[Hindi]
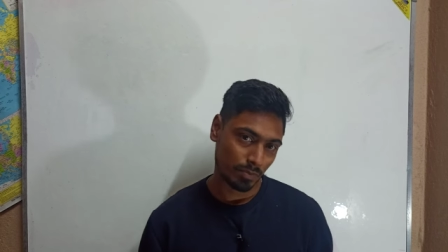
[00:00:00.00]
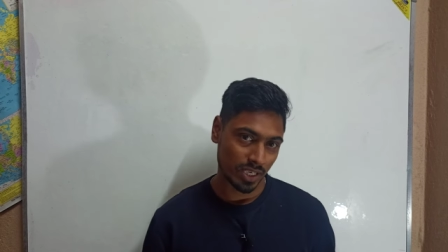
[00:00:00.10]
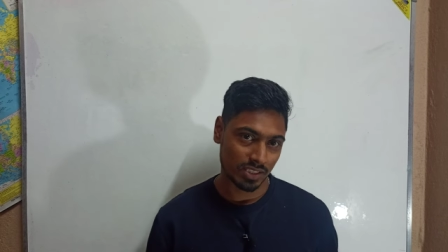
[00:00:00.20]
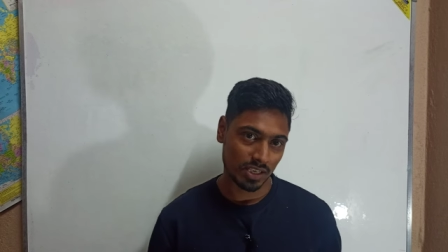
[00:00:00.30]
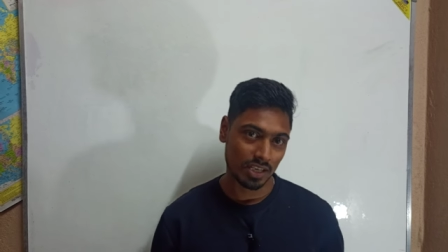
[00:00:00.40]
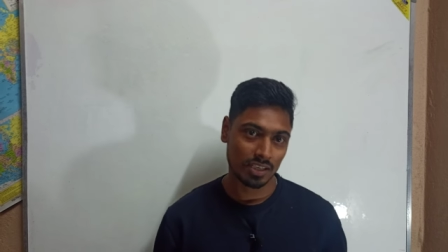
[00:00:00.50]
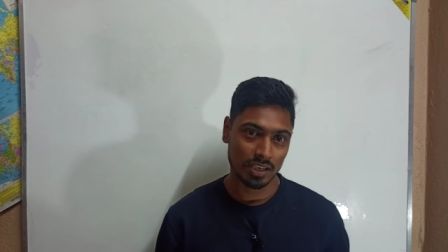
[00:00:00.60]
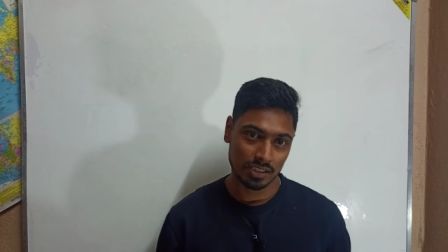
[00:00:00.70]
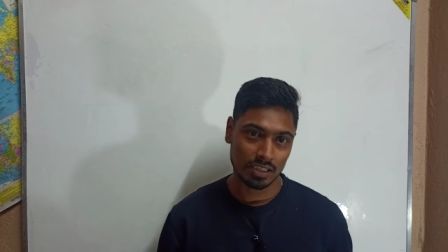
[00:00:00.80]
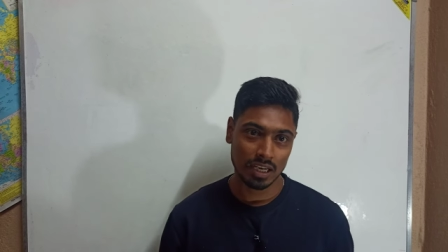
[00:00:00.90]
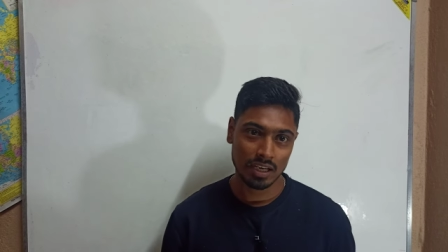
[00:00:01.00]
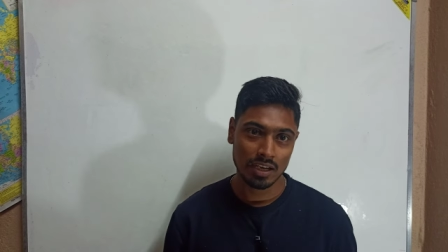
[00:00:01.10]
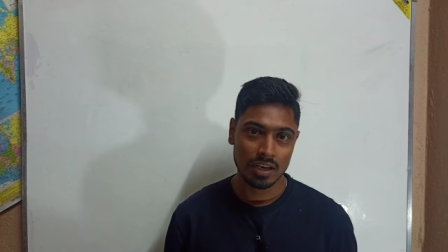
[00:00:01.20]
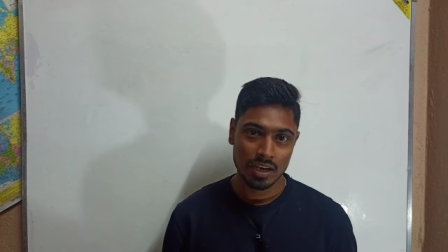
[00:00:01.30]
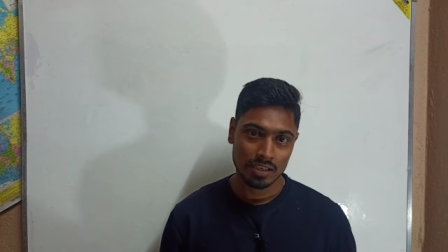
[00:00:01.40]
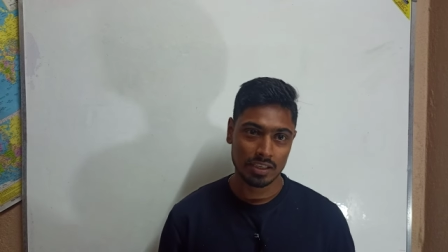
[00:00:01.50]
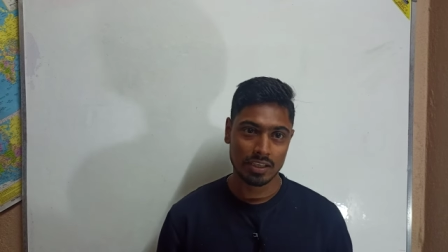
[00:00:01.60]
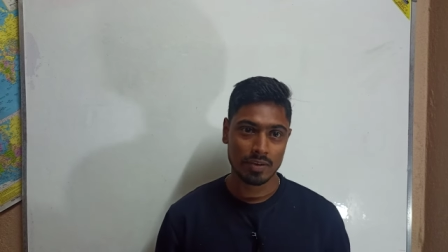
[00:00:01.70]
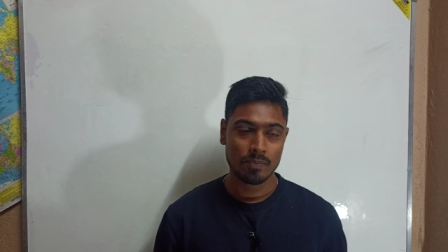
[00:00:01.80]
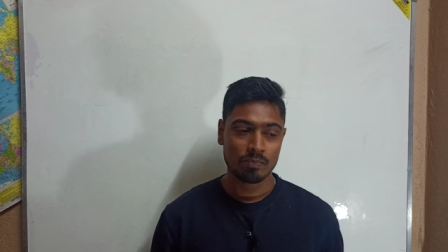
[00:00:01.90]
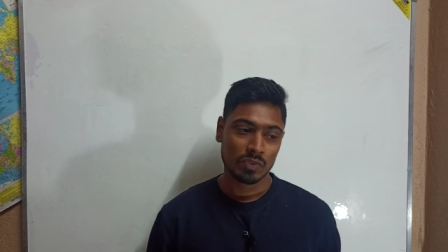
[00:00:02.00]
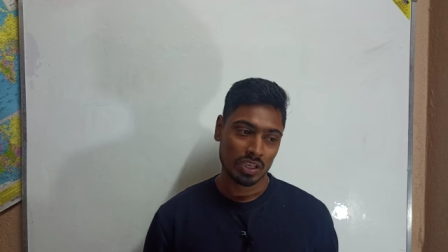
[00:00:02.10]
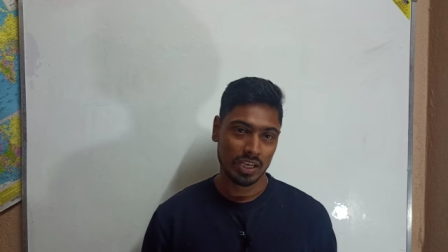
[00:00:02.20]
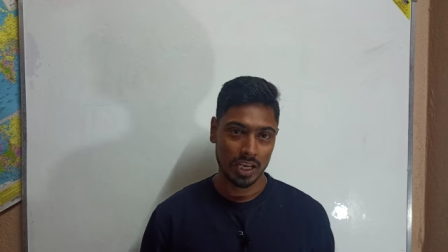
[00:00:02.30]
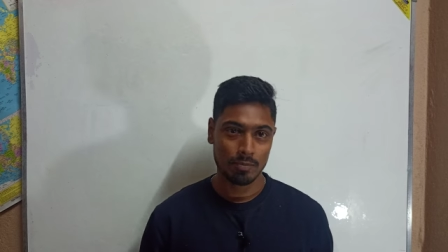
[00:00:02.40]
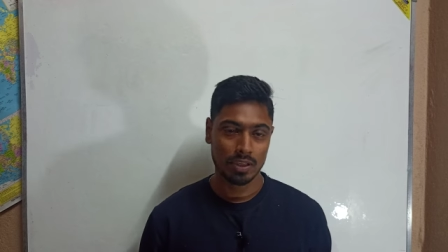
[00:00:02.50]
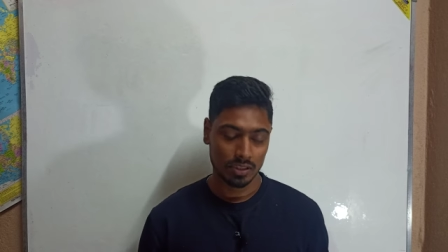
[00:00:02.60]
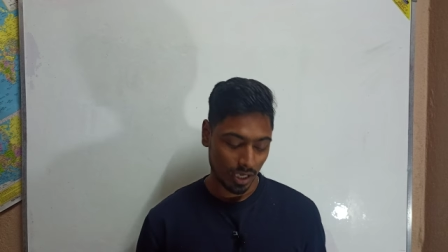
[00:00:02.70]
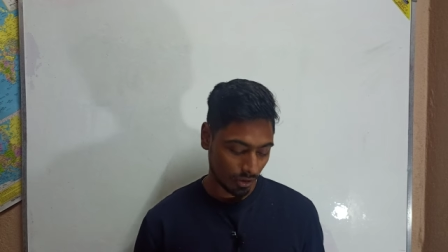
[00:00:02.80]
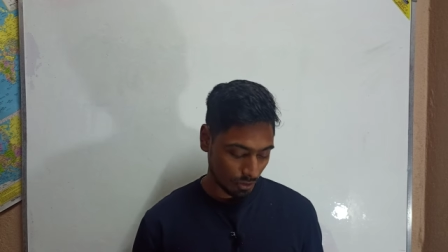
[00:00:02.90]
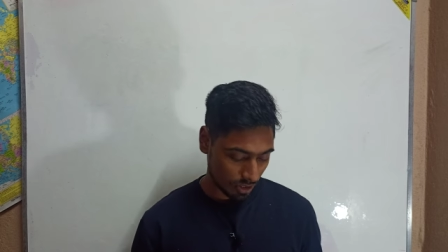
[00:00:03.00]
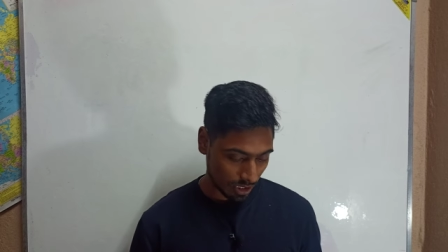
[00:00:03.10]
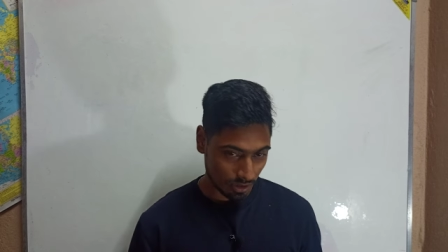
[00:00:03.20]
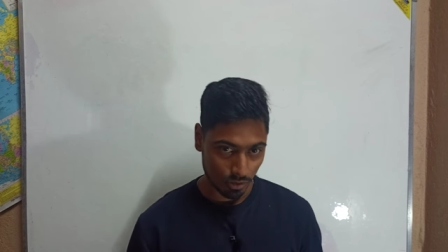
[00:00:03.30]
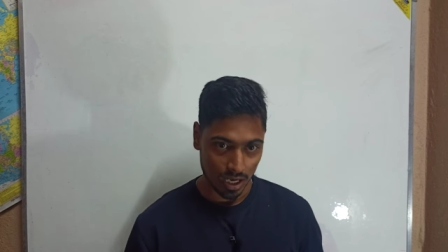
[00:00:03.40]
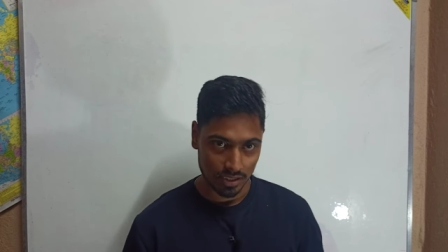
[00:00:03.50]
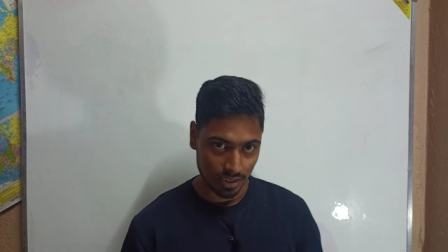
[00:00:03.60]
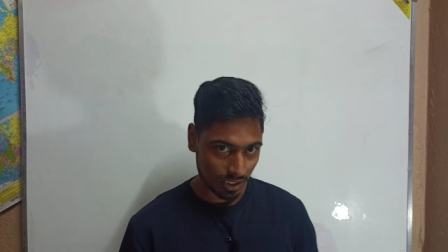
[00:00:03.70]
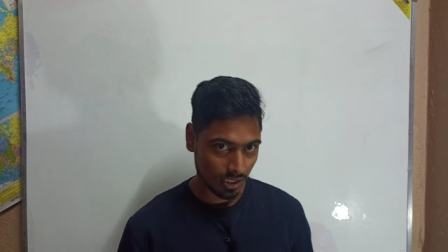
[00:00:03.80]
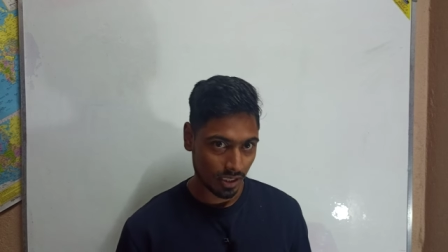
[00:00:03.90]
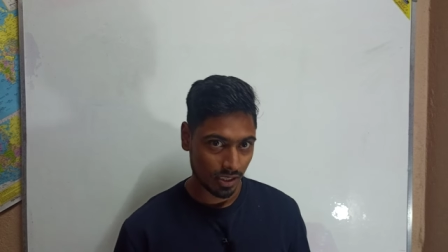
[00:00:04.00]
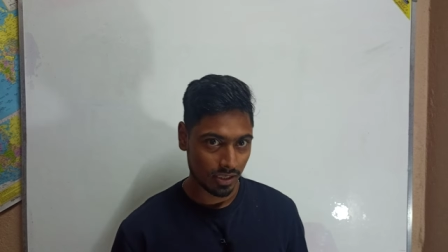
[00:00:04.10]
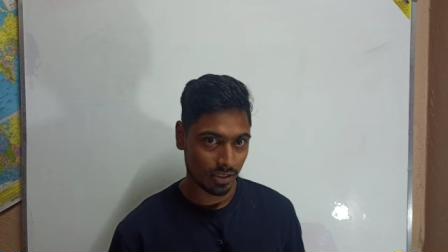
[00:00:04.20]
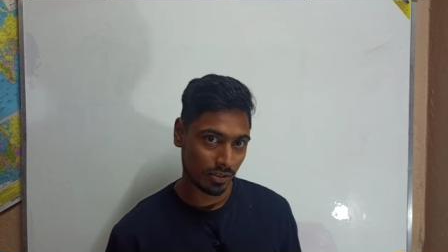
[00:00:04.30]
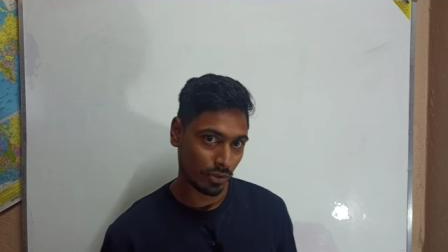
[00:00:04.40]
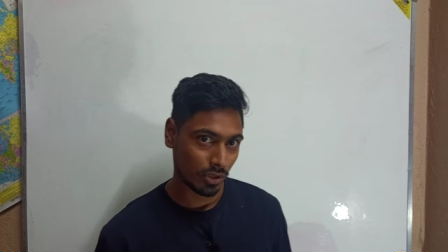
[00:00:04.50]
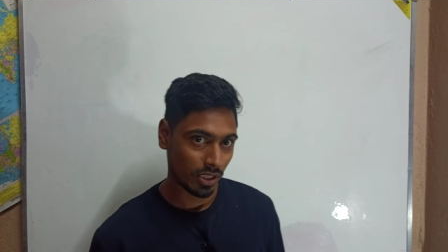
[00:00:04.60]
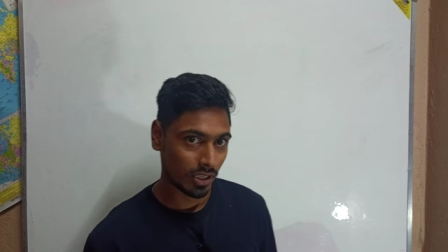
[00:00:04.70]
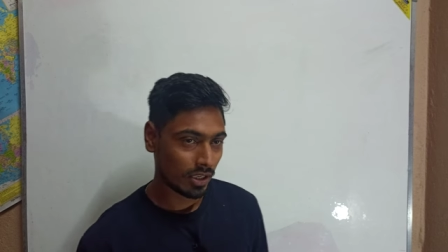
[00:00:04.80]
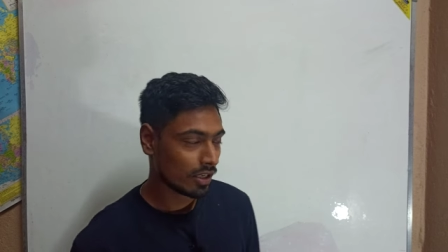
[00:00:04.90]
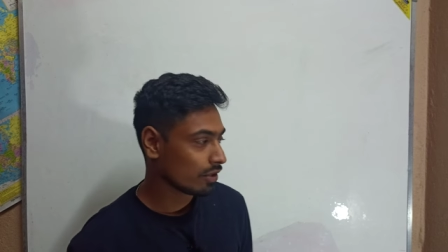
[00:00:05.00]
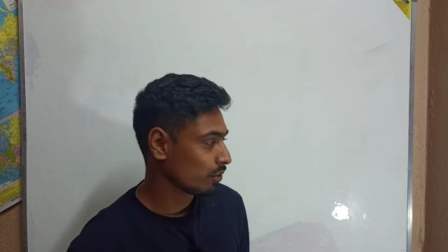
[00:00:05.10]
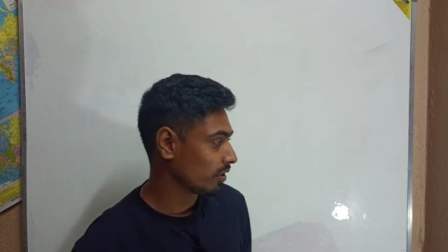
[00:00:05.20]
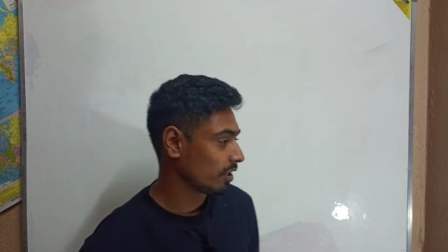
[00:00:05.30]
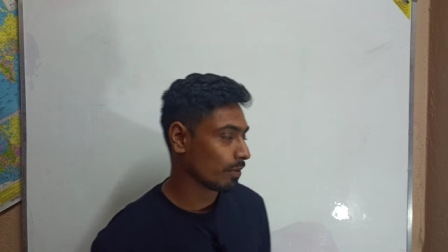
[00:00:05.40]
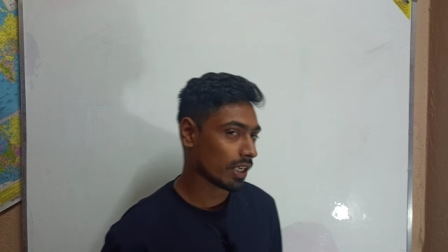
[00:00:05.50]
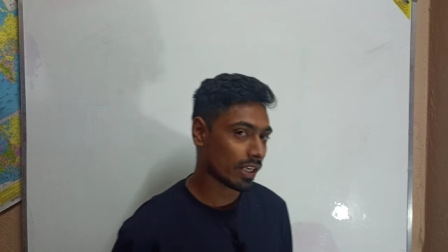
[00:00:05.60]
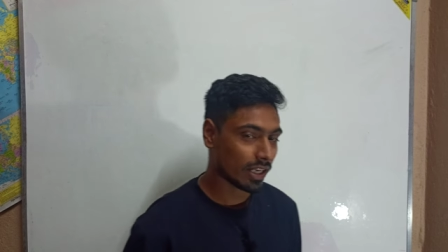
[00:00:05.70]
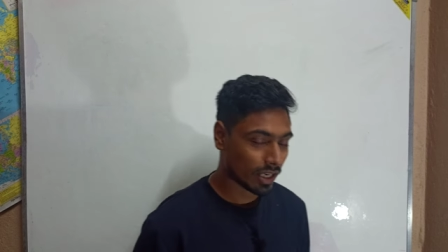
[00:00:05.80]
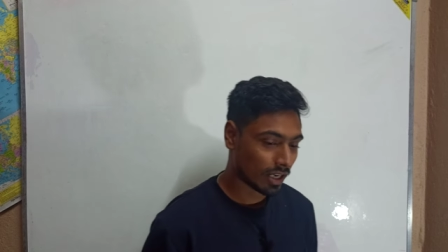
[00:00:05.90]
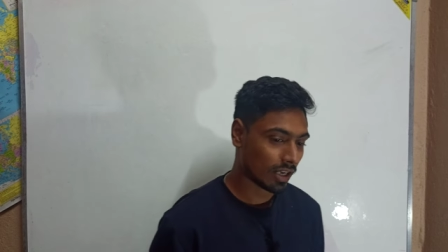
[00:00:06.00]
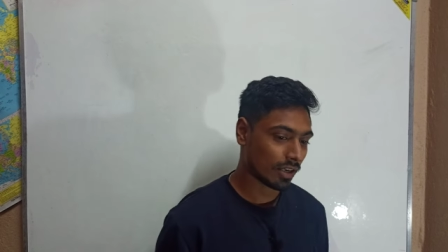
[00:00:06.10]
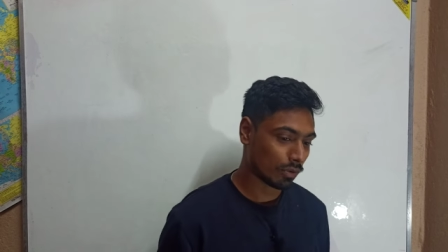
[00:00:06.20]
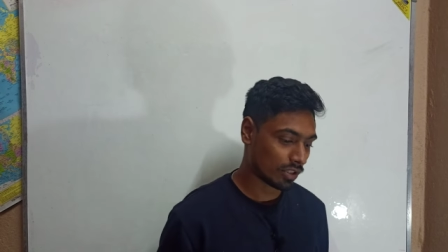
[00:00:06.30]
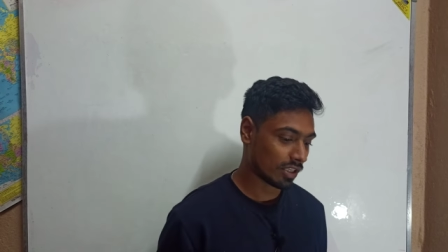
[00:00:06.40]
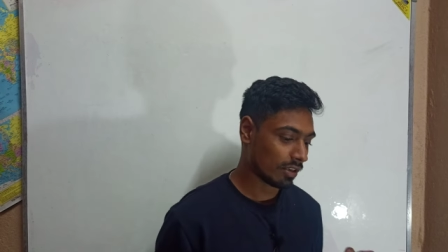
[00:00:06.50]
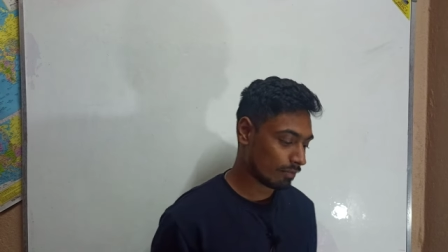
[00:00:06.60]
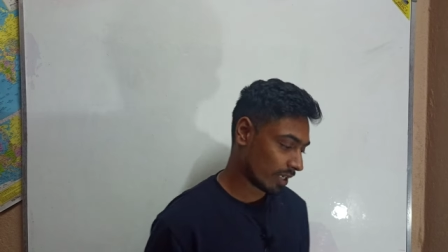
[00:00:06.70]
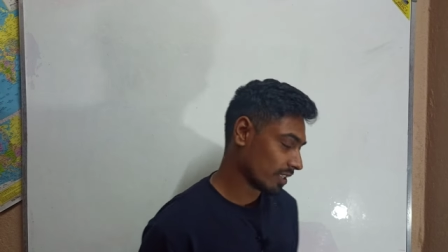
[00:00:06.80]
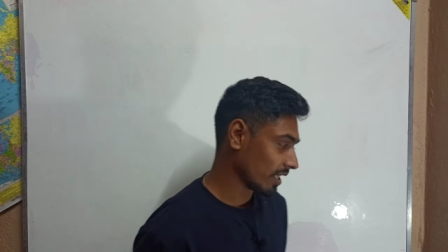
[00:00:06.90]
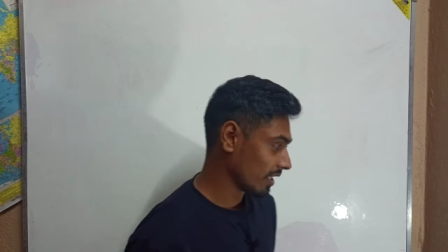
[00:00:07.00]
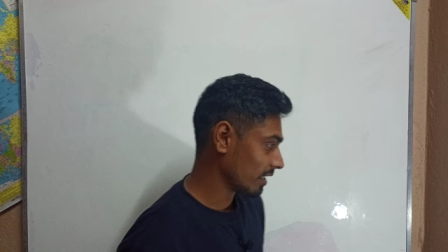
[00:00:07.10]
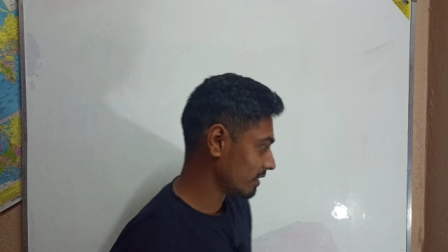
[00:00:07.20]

परेशान करता है ठीक है नहीं बनता है क्वेश्चन तो आज देखिए जो कि चुटकी बजाइएगा क्वेश्चन बन जाएगा